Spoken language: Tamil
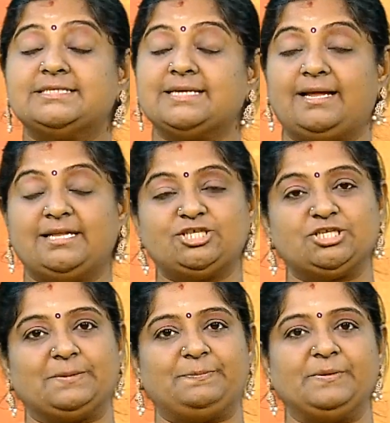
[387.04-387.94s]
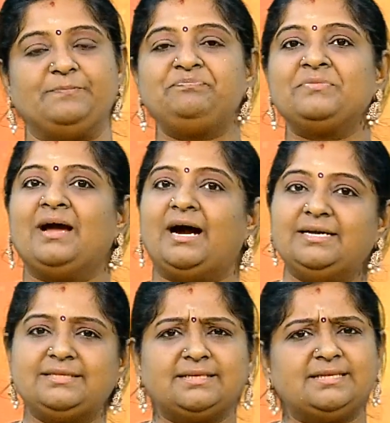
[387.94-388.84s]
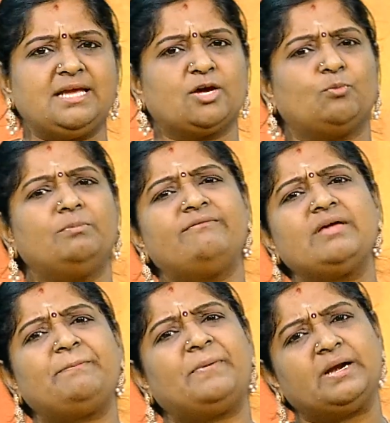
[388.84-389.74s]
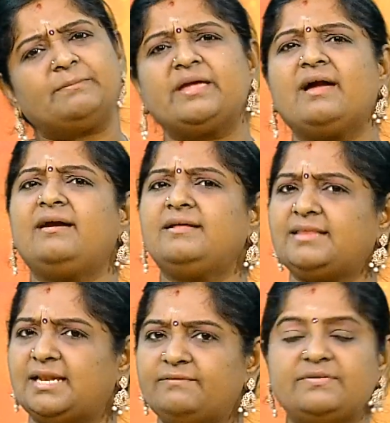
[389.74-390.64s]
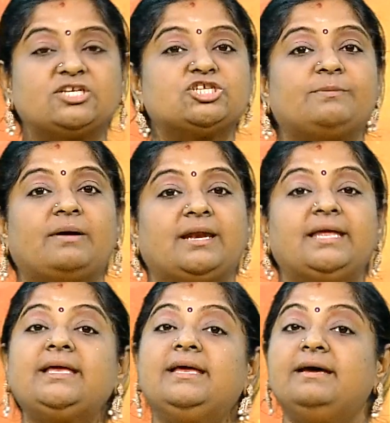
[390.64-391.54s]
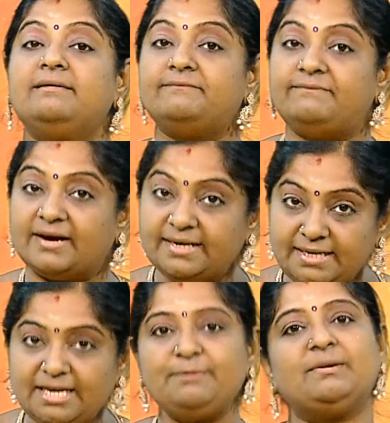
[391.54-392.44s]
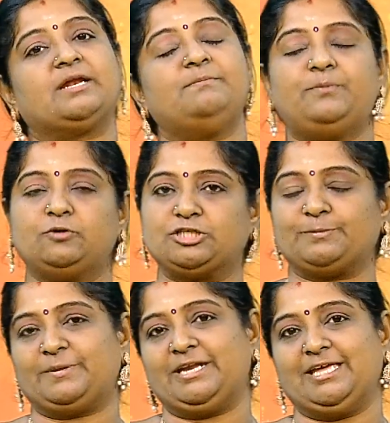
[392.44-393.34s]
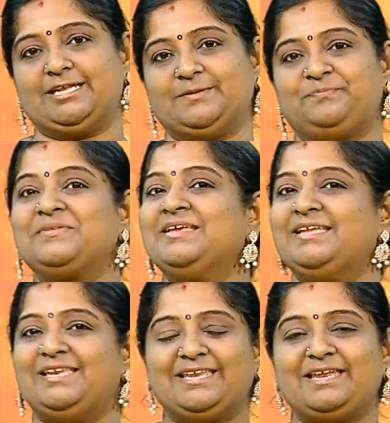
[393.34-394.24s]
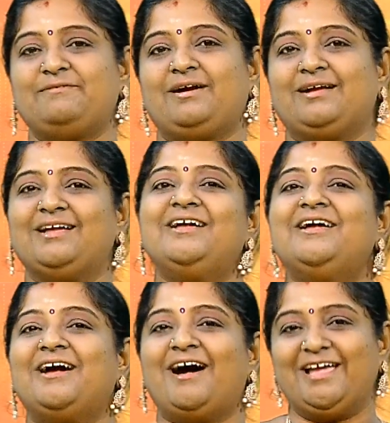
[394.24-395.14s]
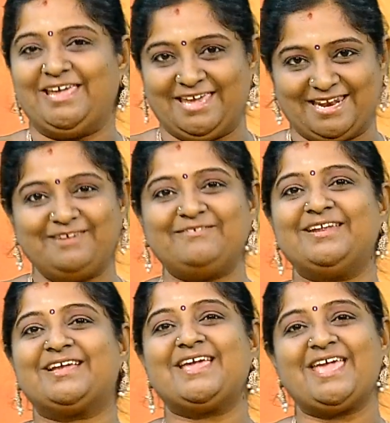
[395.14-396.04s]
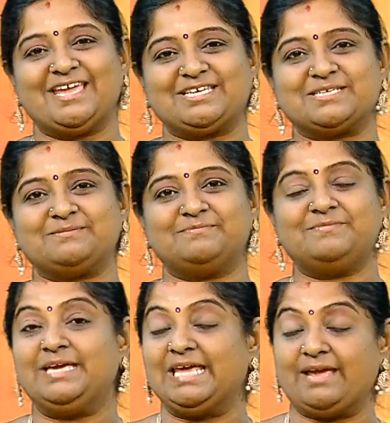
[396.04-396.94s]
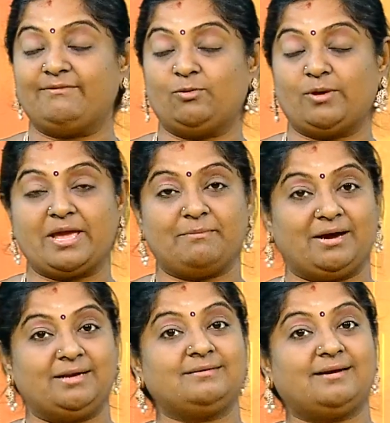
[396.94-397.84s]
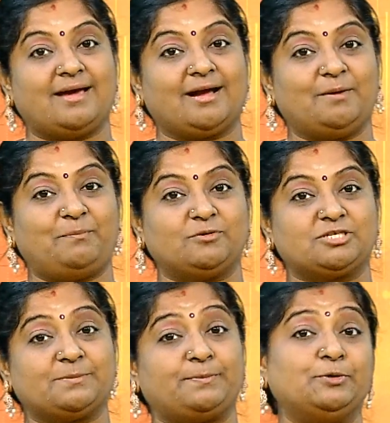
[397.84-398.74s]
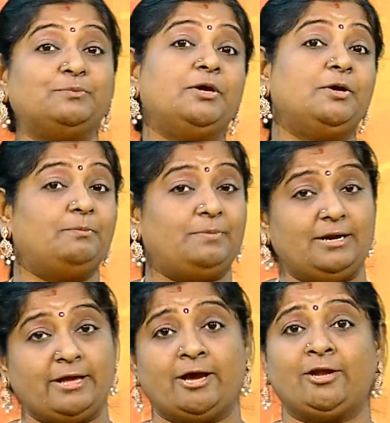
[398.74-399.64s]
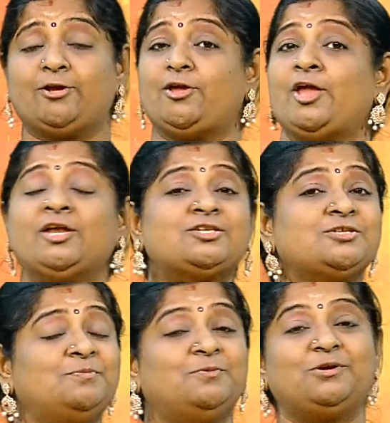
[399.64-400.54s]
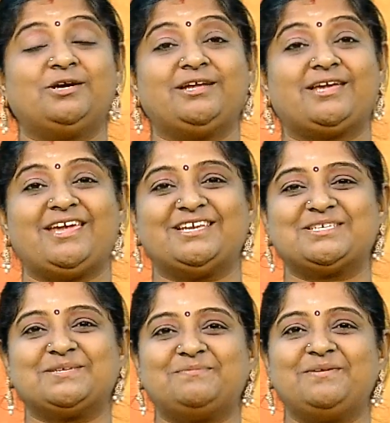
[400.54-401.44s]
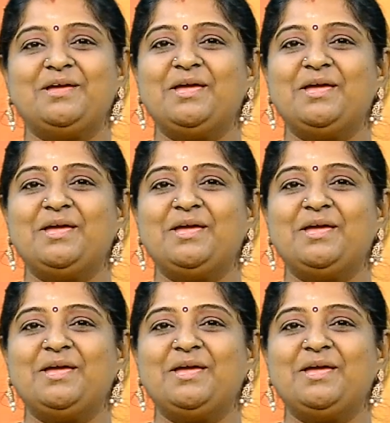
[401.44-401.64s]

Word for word: சாலச்சிறப்பு அடுத்தது இங்கே ரொம்பவே பழமையான தலவிருஷமான வன்னி மரம் போற்றப்படுகிறது நிறைவாக இறைவனுக்கு ஏற்றம் இறைவனுடைய மகன்களாக போற்றப்படும் பிள்ளையாருக்கு ஏற்றம் முருகனுக்கு ஏற்றம்